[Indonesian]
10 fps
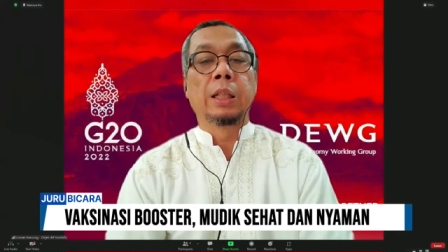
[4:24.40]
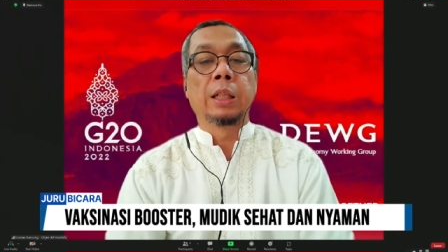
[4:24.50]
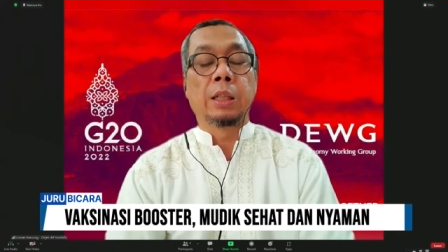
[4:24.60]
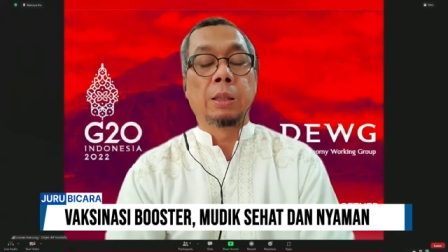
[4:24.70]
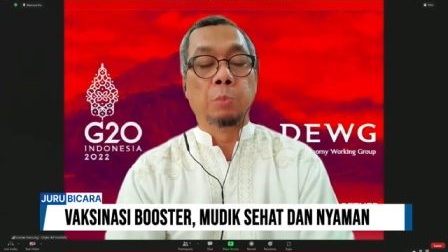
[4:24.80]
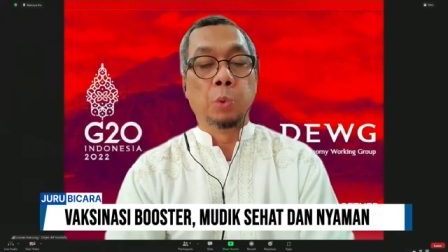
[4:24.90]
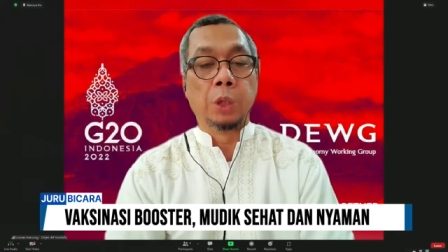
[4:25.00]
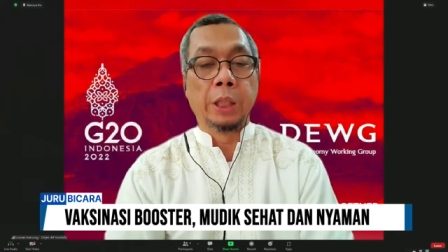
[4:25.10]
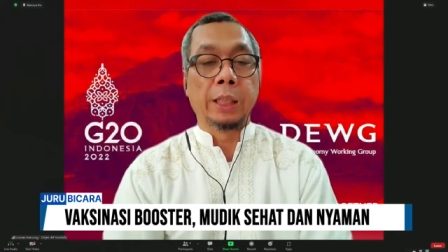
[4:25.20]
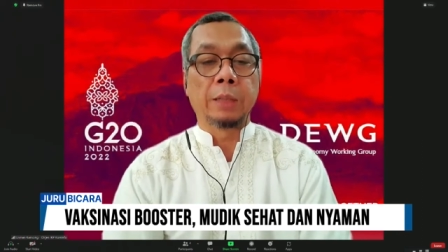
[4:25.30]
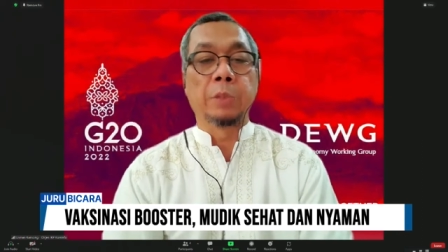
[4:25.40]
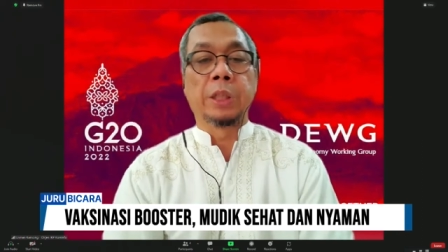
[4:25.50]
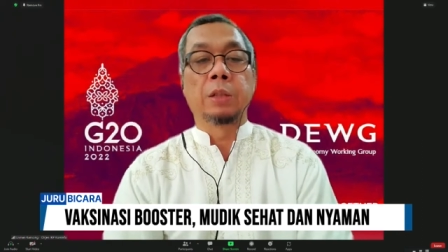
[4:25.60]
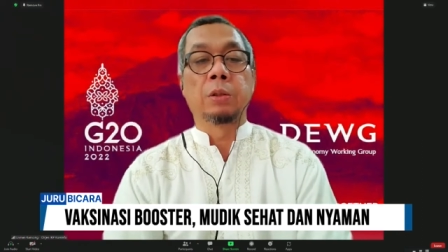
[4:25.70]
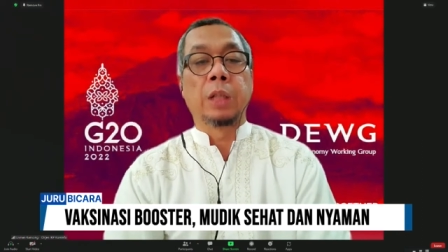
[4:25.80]
mudik
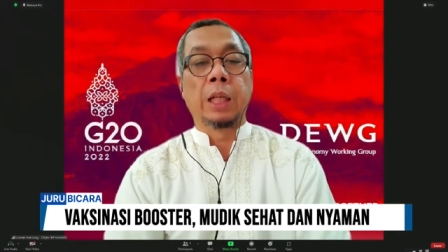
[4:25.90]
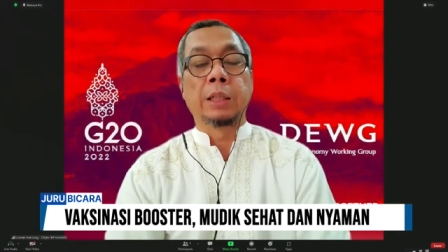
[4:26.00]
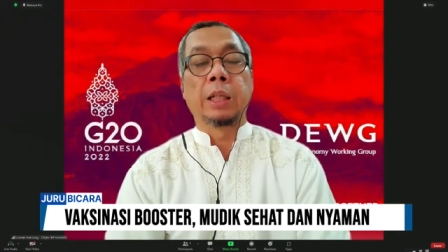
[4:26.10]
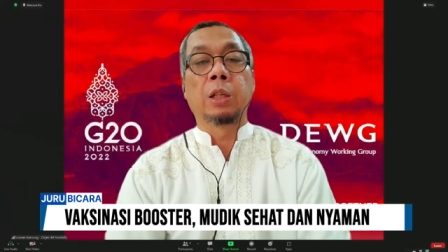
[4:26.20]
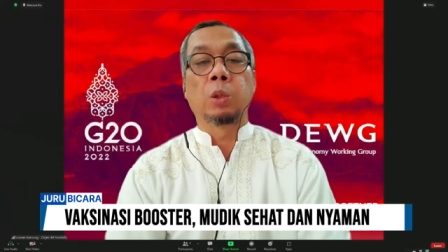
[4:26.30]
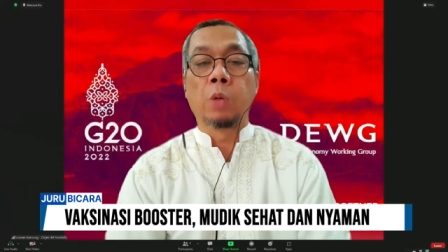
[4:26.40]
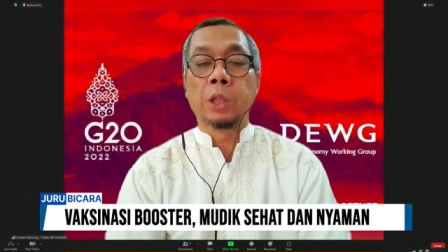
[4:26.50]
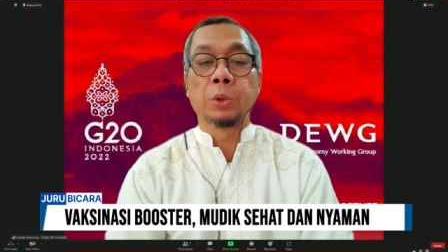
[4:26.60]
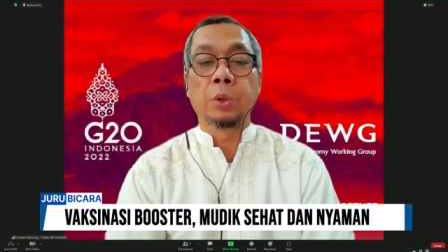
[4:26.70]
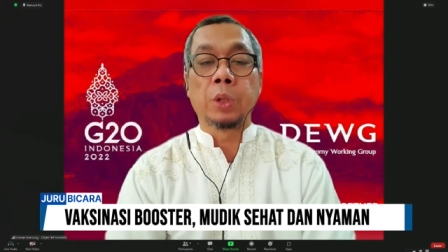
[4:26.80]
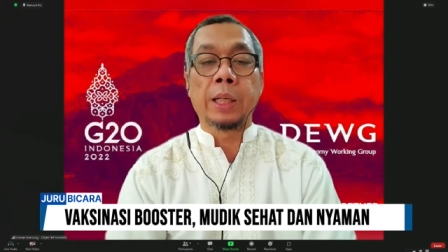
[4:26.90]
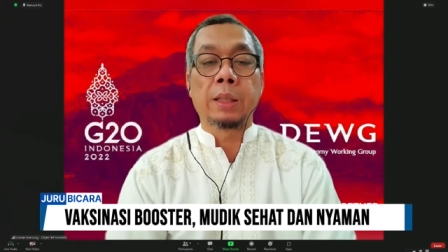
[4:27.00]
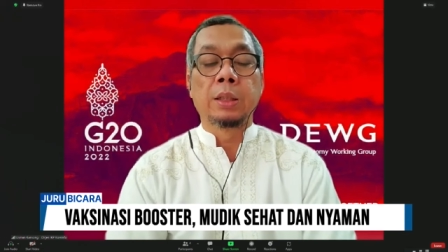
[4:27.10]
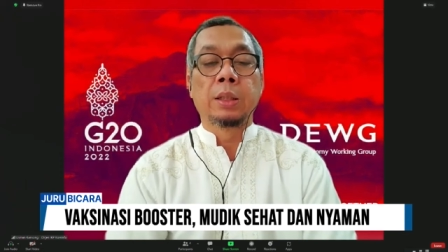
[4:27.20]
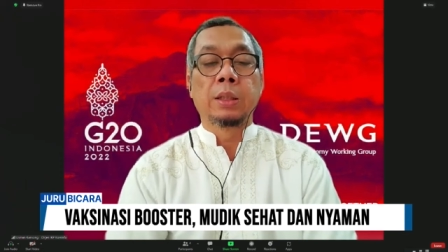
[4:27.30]
begitu dan yang kedua
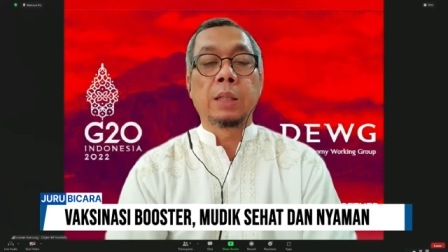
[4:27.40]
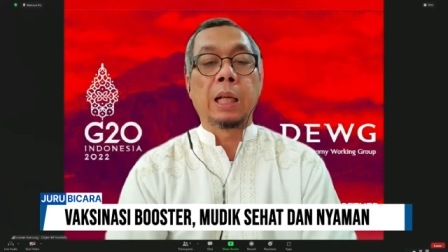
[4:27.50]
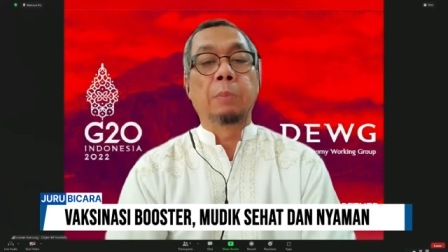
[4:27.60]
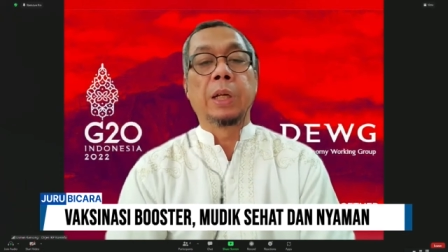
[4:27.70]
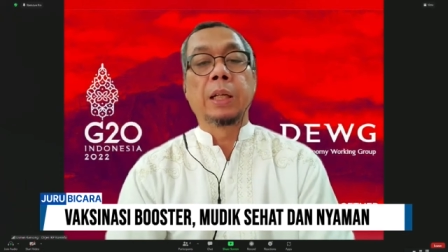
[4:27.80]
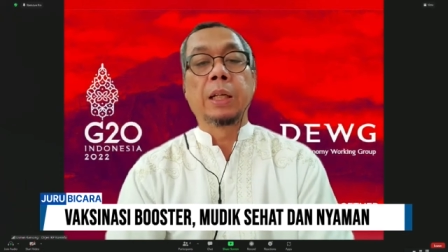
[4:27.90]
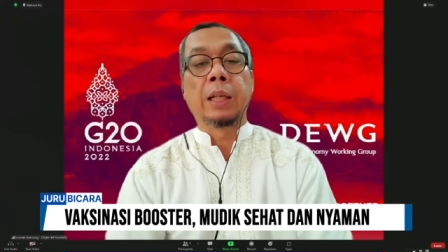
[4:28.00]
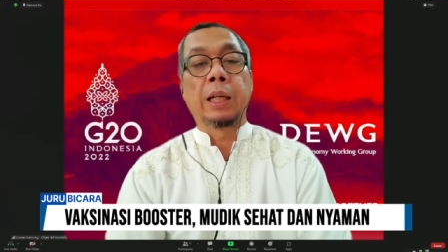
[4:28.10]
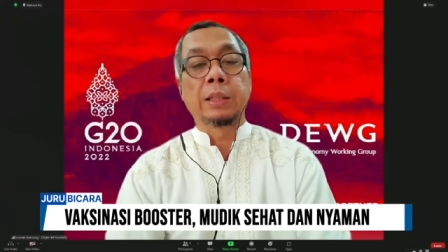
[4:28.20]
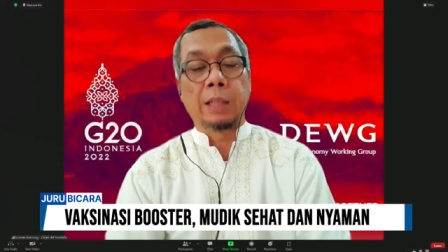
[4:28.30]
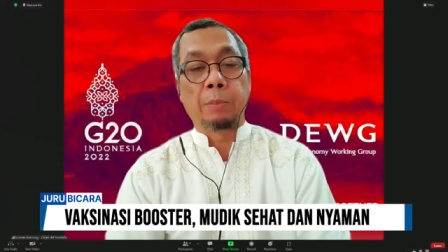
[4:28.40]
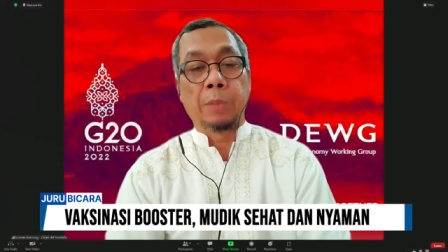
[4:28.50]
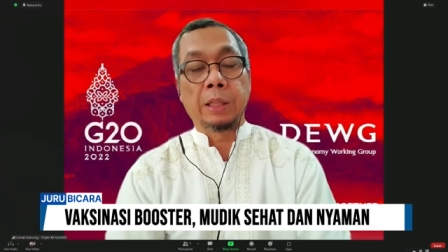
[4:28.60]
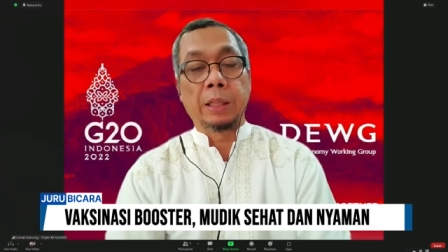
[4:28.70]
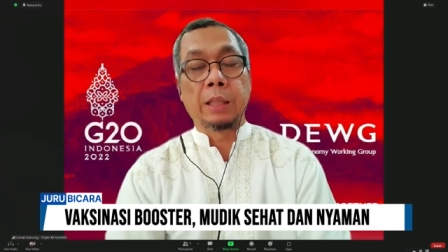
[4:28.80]
juga keamanan dan
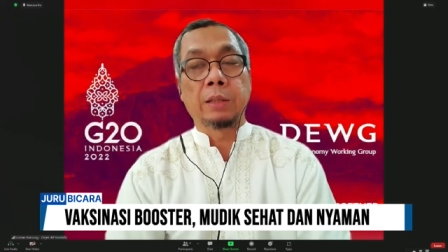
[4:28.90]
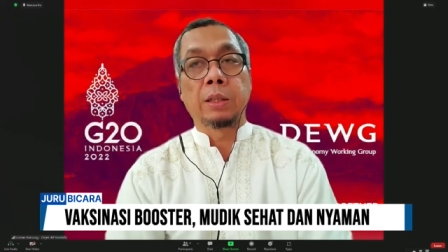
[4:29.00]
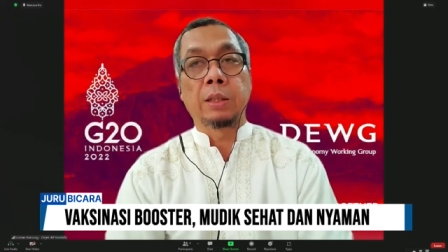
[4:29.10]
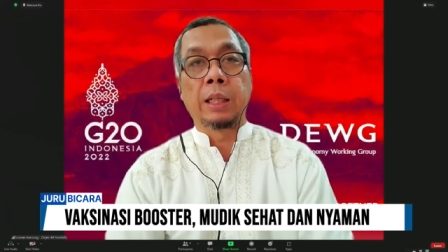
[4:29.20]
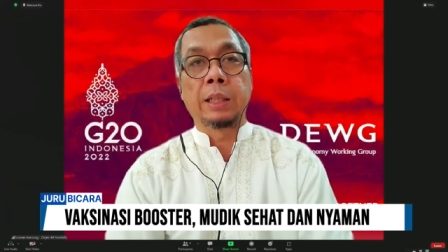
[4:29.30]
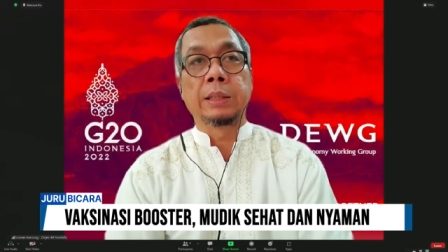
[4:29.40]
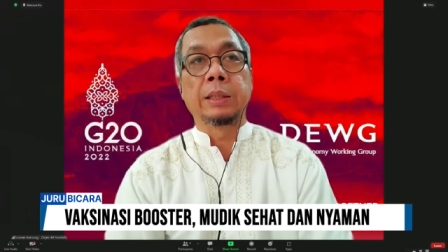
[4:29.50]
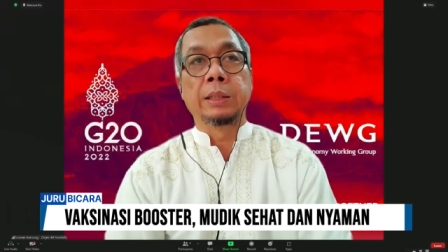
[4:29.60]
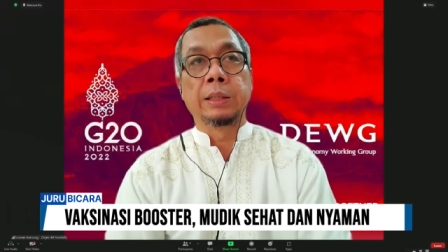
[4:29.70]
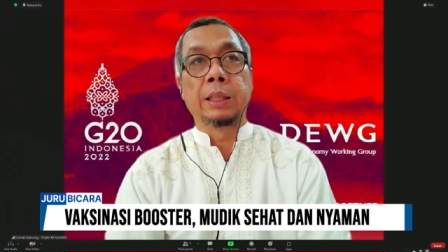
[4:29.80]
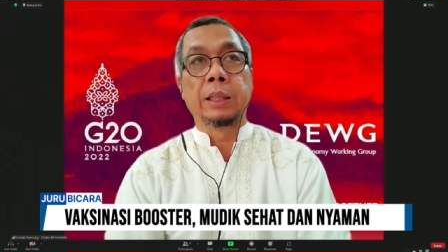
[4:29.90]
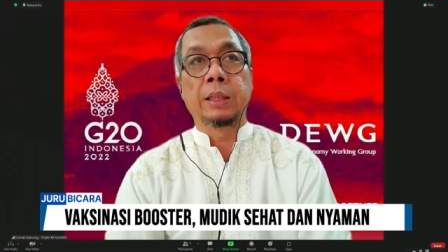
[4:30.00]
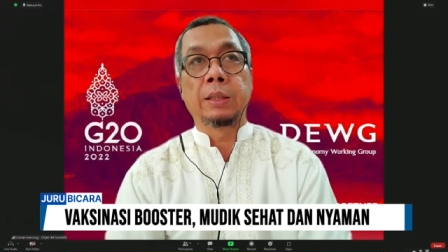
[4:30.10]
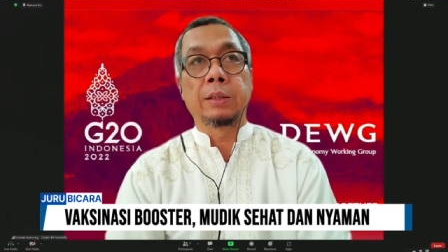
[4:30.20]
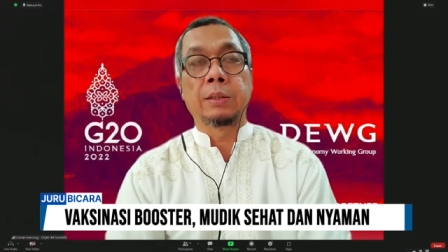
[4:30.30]
keselamatan dari
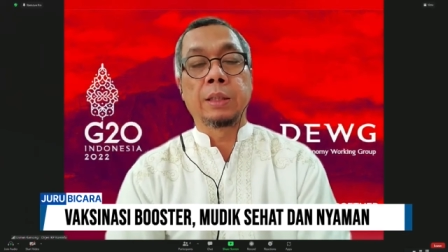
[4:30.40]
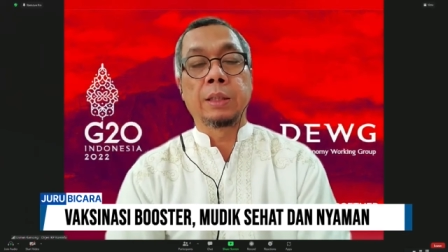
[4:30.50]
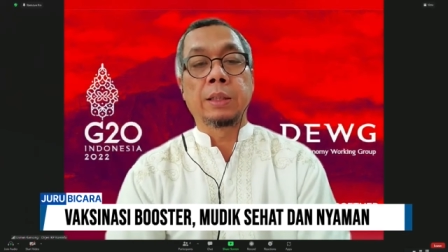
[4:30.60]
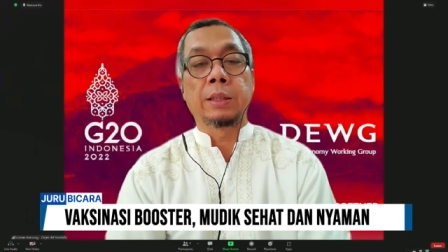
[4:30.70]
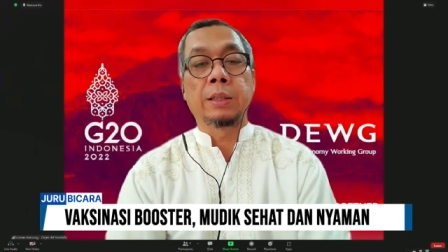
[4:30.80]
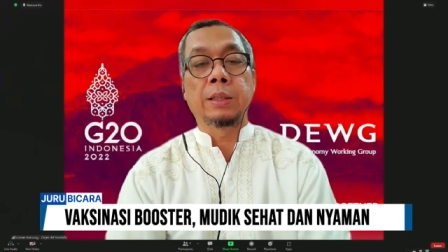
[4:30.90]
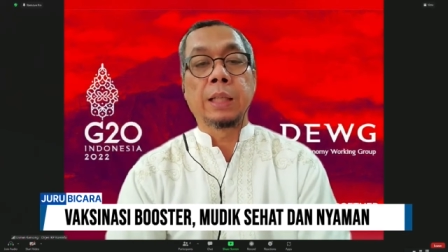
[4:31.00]
sisi Eh,